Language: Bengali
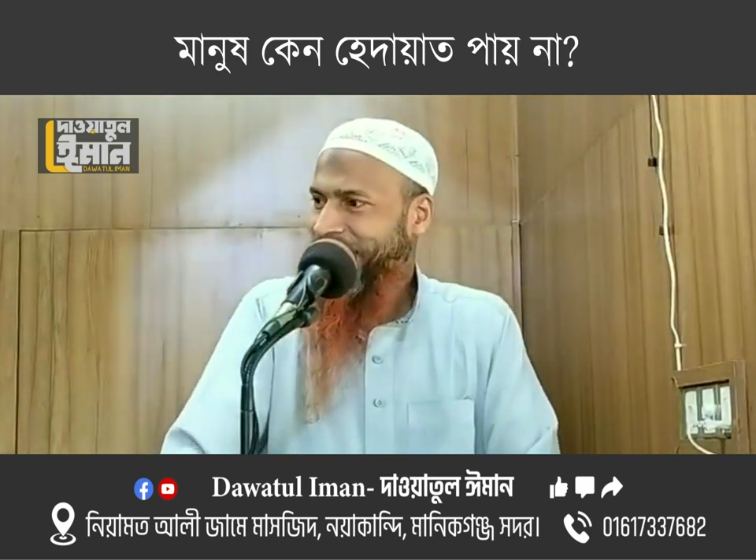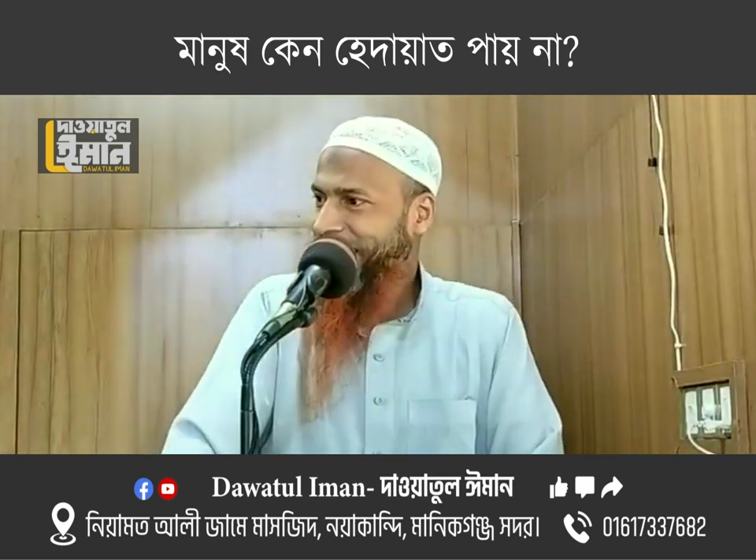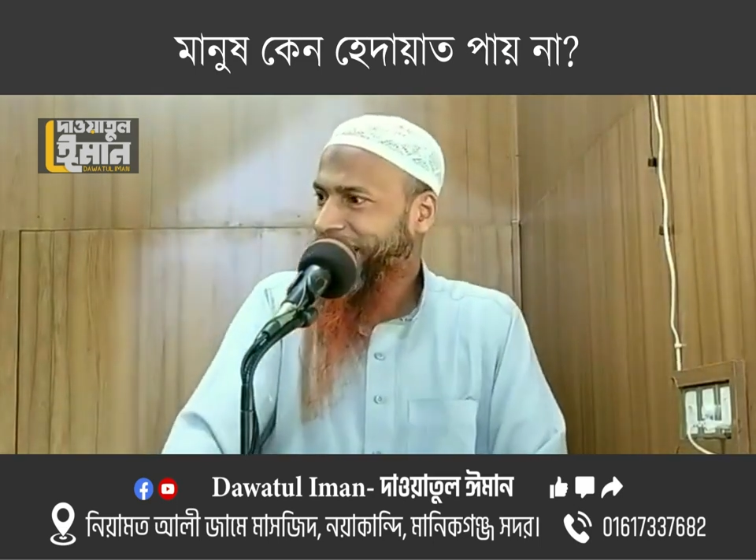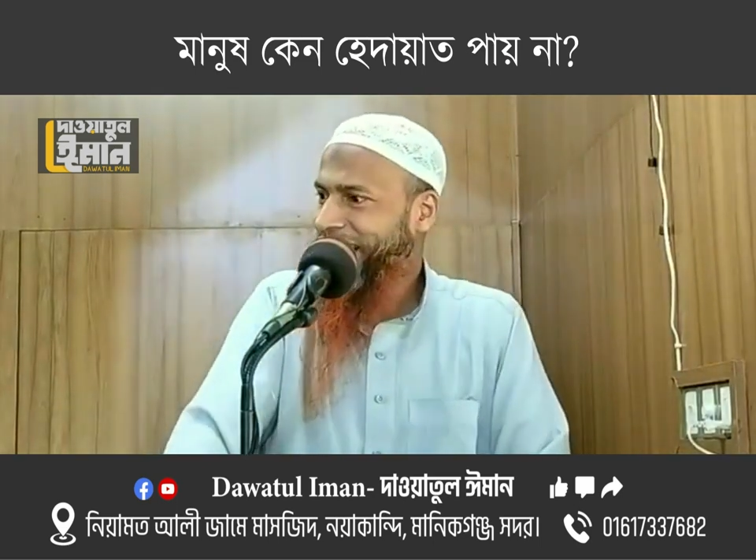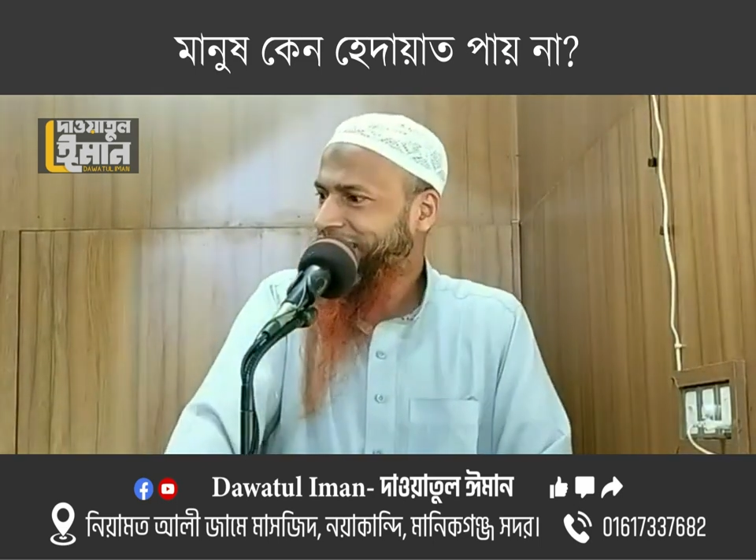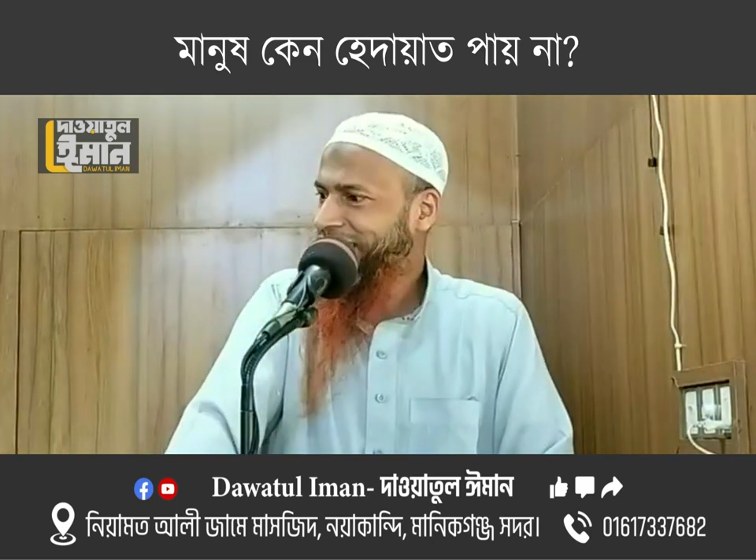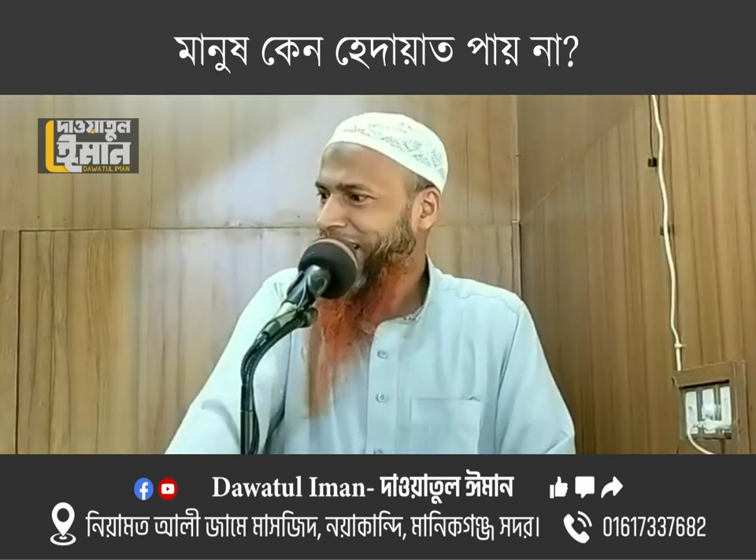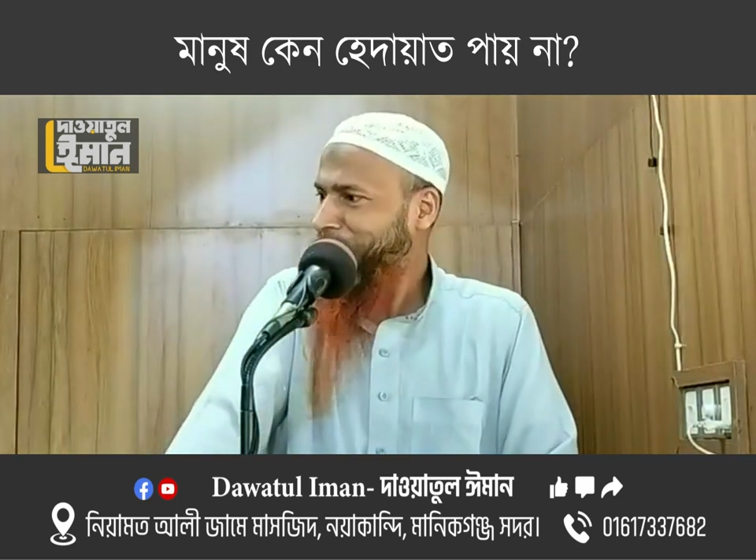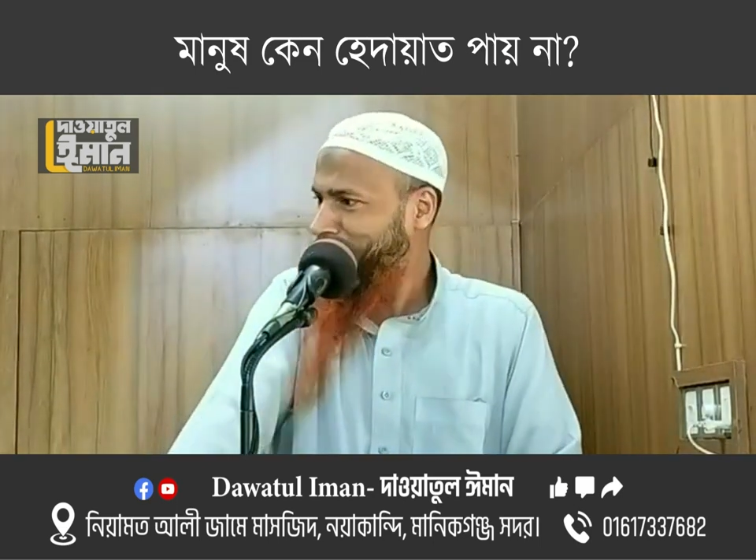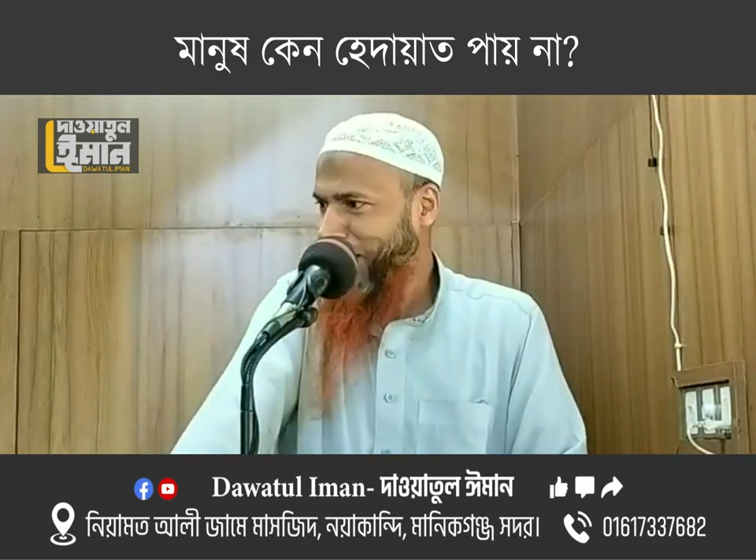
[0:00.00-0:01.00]
এক আয়াতে
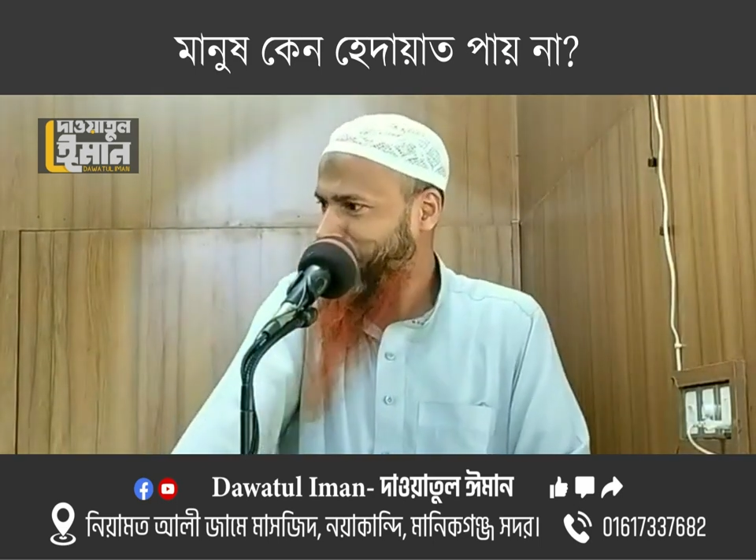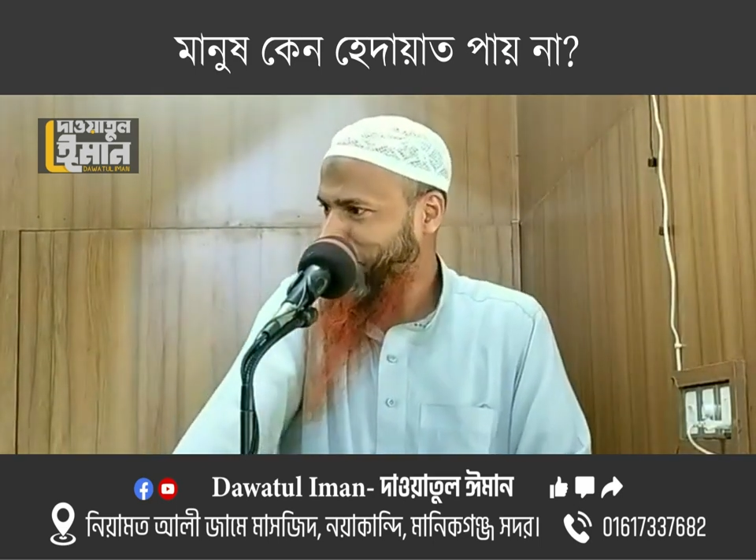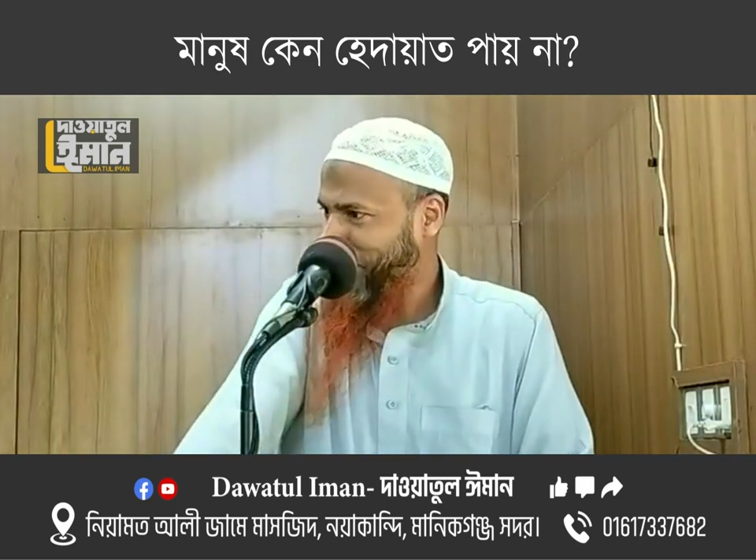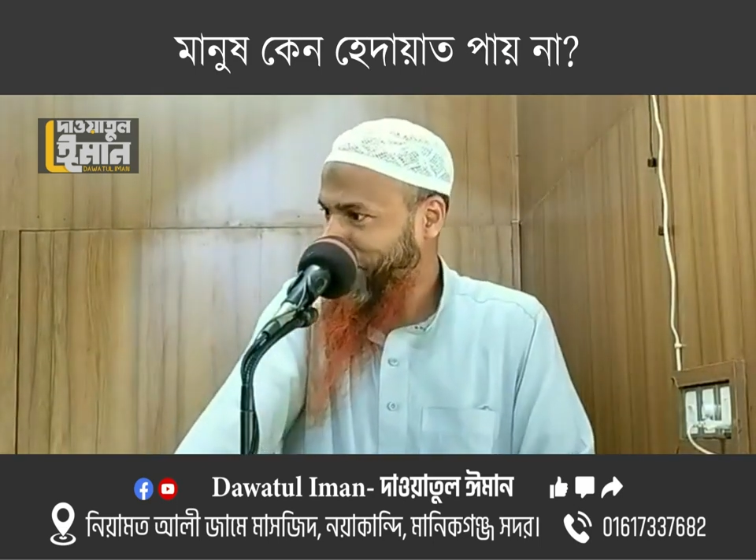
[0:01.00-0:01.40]
আলিফলাম মিম